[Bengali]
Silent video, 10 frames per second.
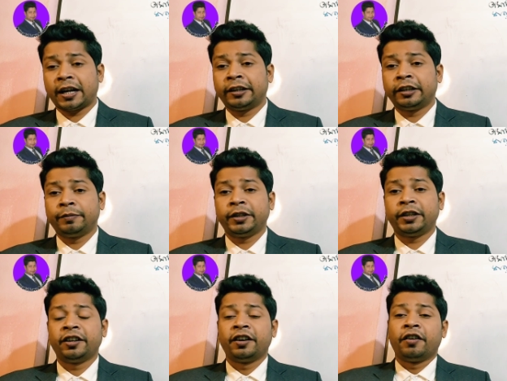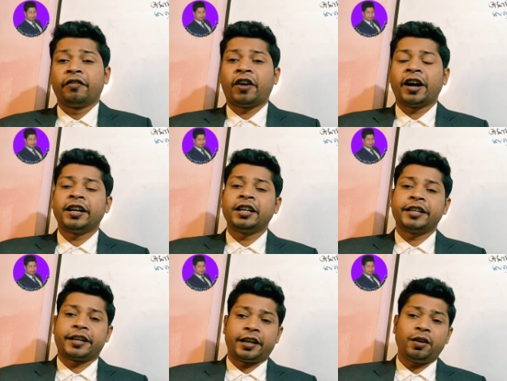এলএলবি ফাইনাল
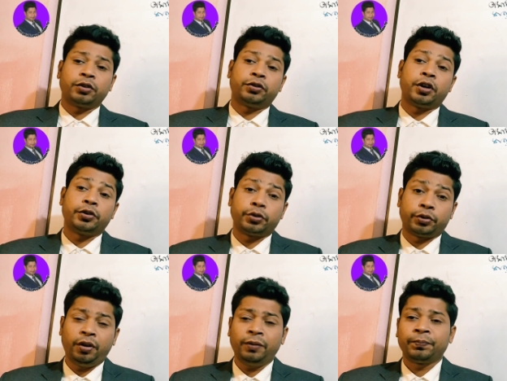ইয়ারে অধ্যয়নরত